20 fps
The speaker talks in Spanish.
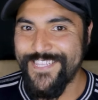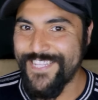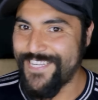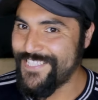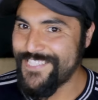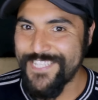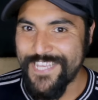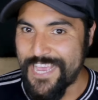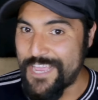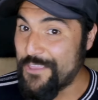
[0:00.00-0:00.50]
de
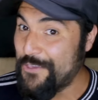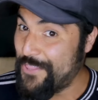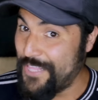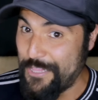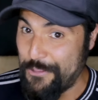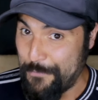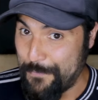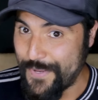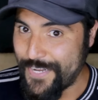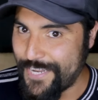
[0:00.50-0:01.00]
13 años
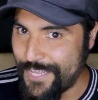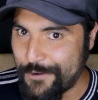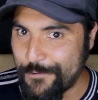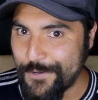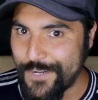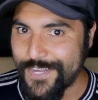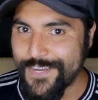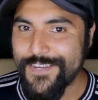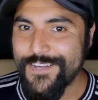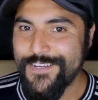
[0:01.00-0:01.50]
de tu
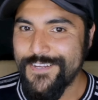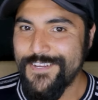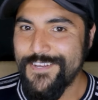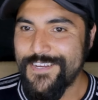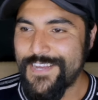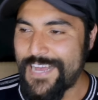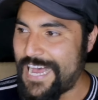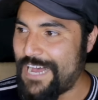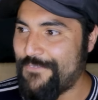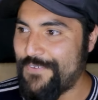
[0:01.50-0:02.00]
película
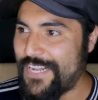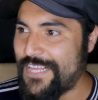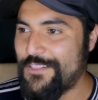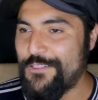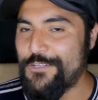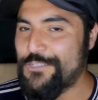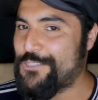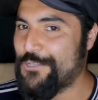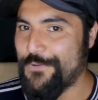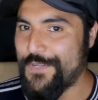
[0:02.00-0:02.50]

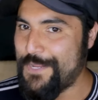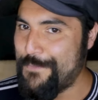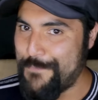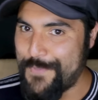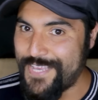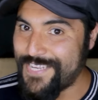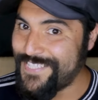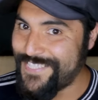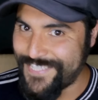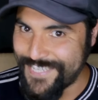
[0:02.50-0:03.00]
hablando sobre
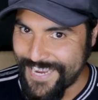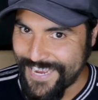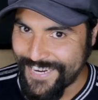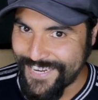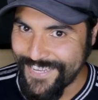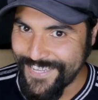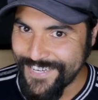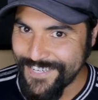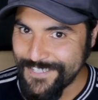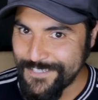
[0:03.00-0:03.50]
Mick
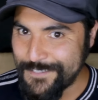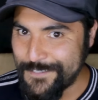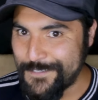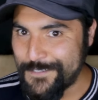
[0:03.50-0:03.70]
Jagger.